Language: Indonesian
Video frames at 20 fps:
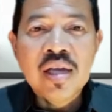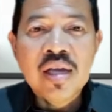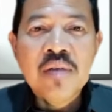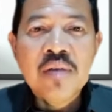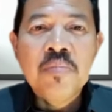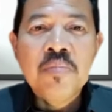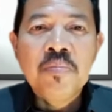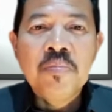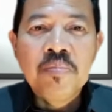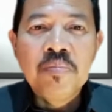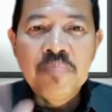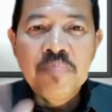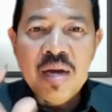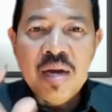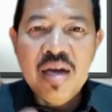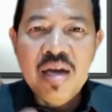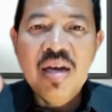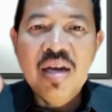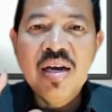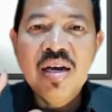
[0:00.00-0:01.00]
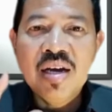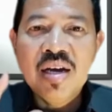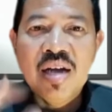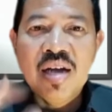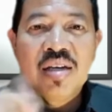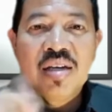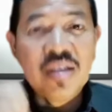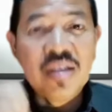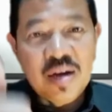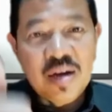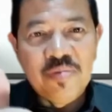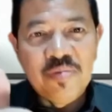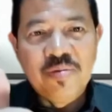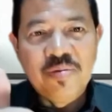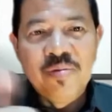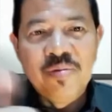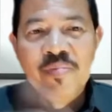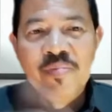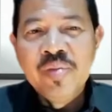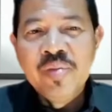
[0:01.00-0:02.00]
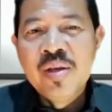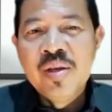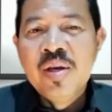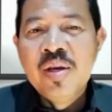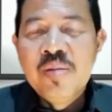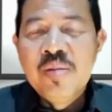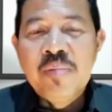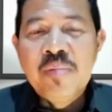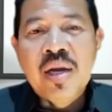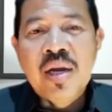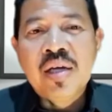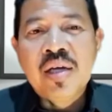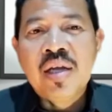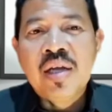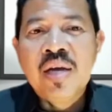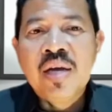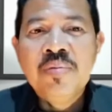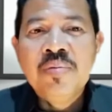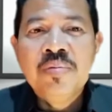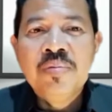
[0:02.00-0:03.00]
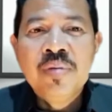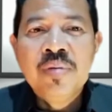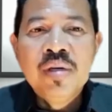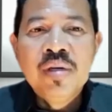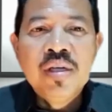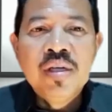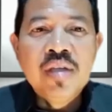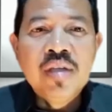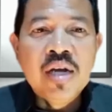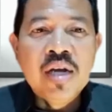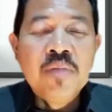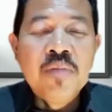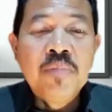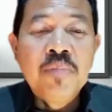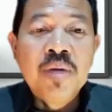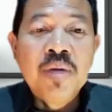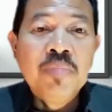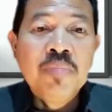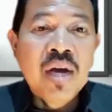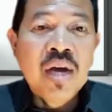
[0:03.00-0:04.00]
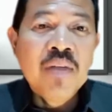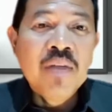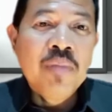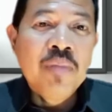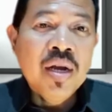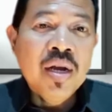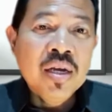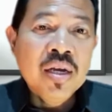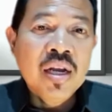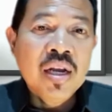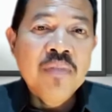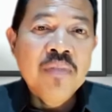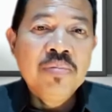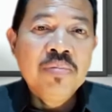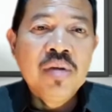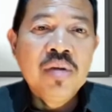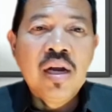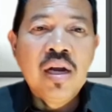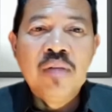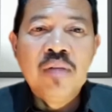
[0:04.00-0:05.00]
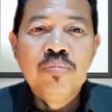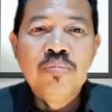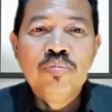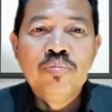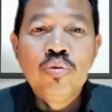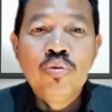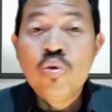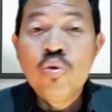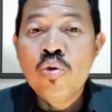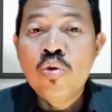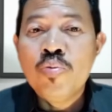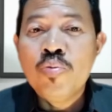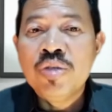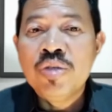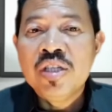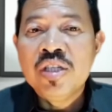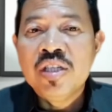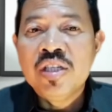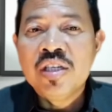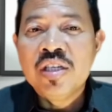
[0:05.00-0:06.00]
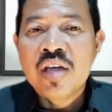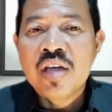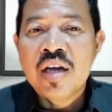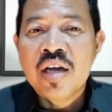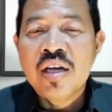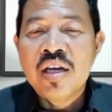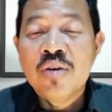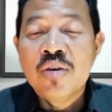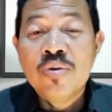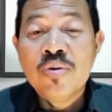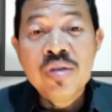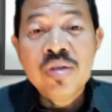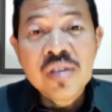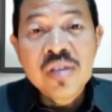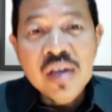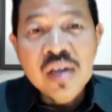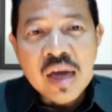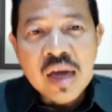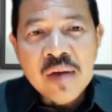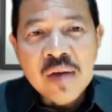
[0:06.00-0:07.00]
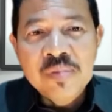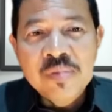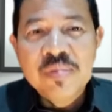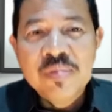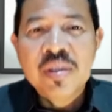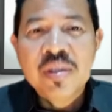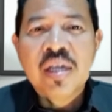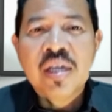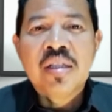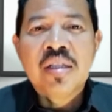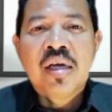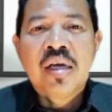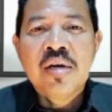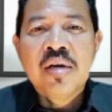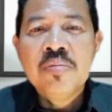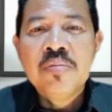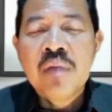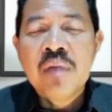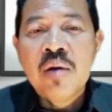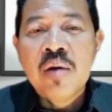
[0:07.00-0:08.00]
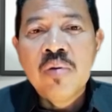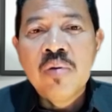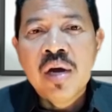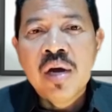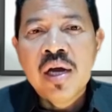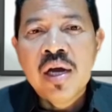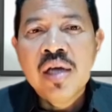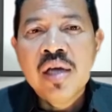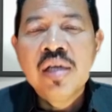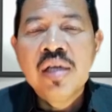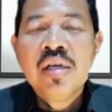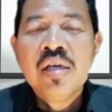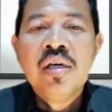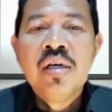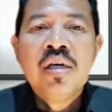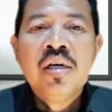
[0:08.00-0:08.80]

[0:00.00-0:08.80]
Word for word: tentang paragraf. Paragraf dan pengembangan paragraf dalam buku komposisi karya Guris Graf dikatakan bahwa